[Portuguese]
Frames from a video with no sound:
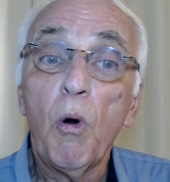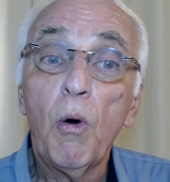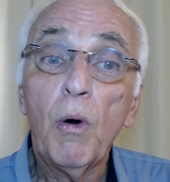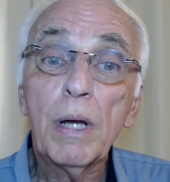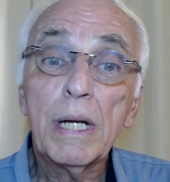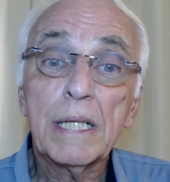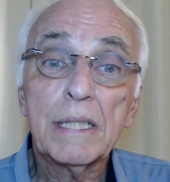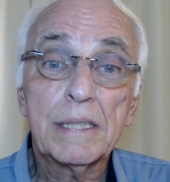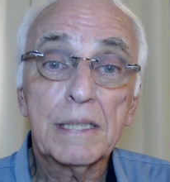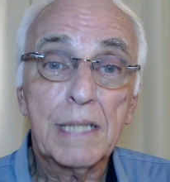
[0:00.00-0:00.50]

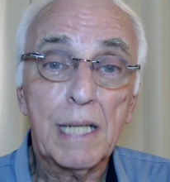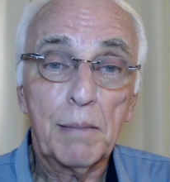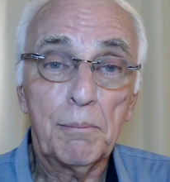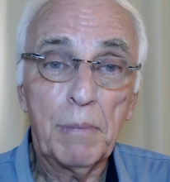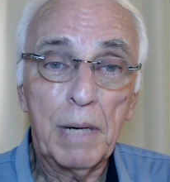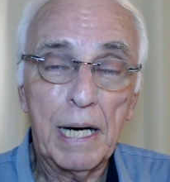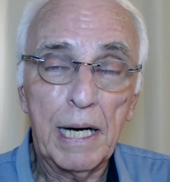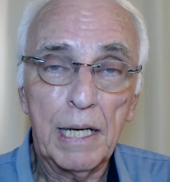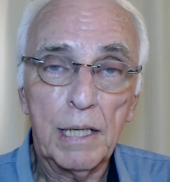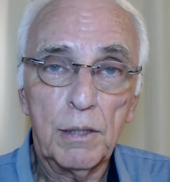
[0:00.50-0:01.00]
de
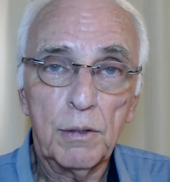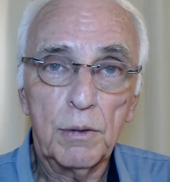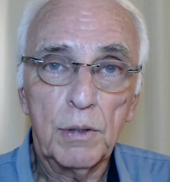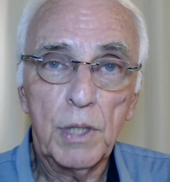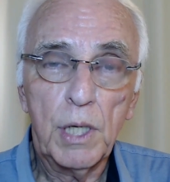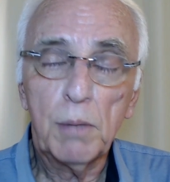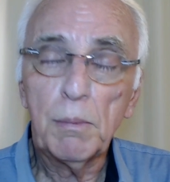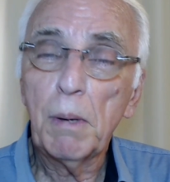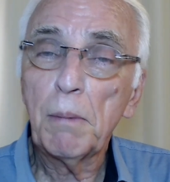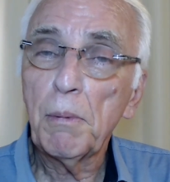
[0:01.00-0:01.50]
trabalho. É
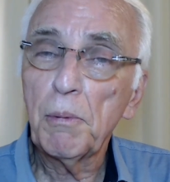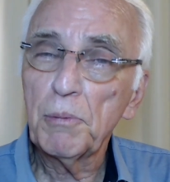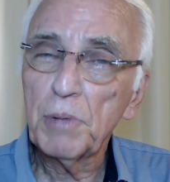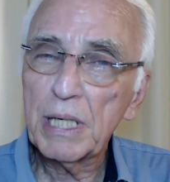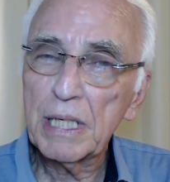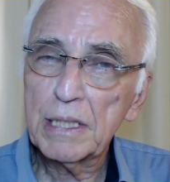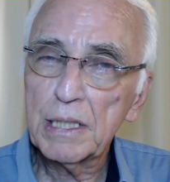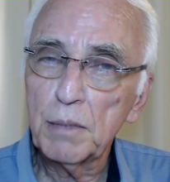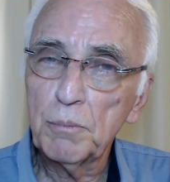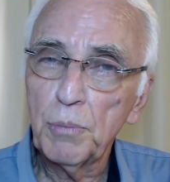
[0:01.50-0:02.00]
uma memória
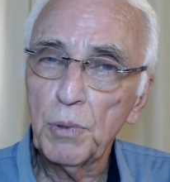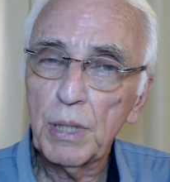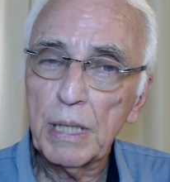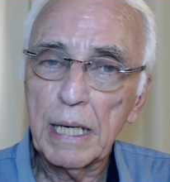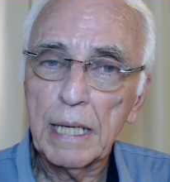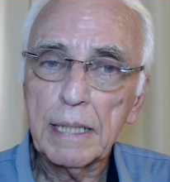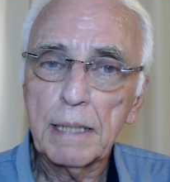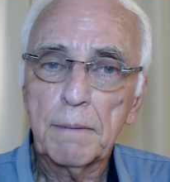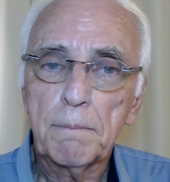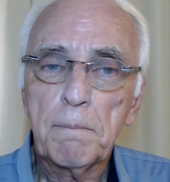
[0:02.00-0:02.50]

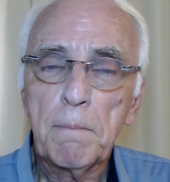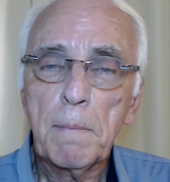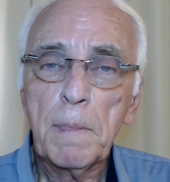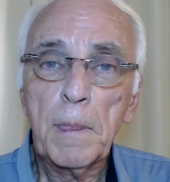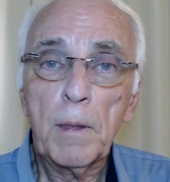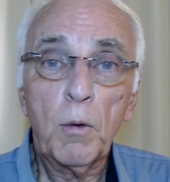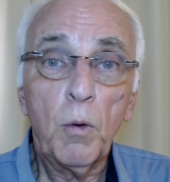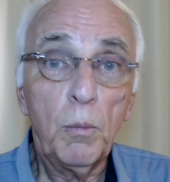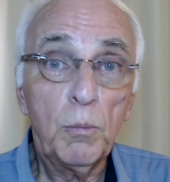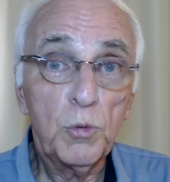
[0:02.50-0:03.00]
temporária,
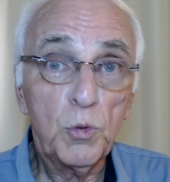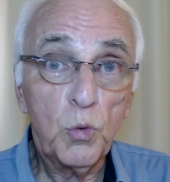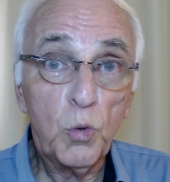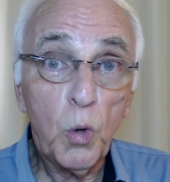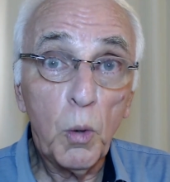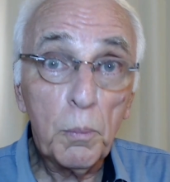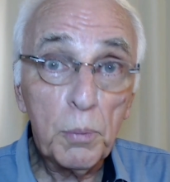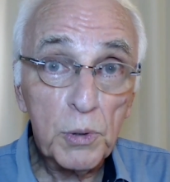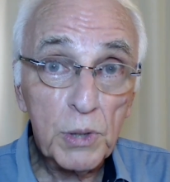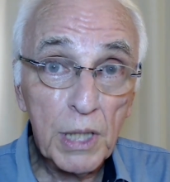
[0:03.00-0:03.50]
como no
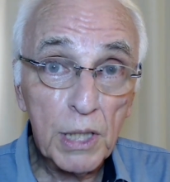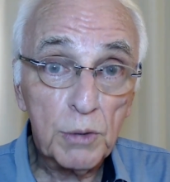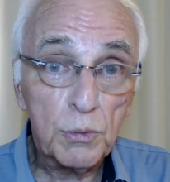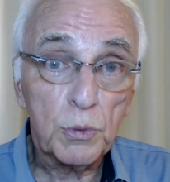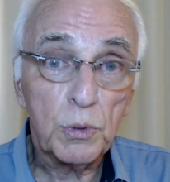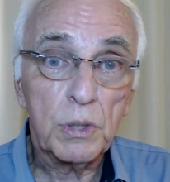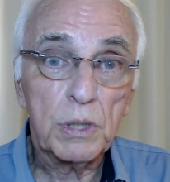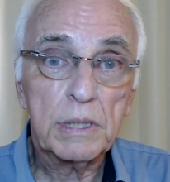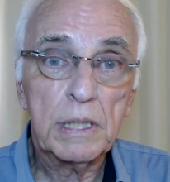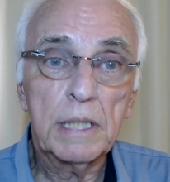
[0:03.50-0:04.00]
computador,
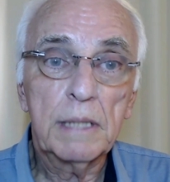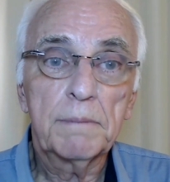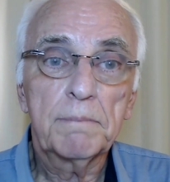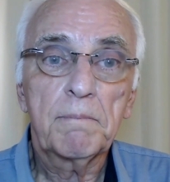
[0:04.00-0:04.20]
tá?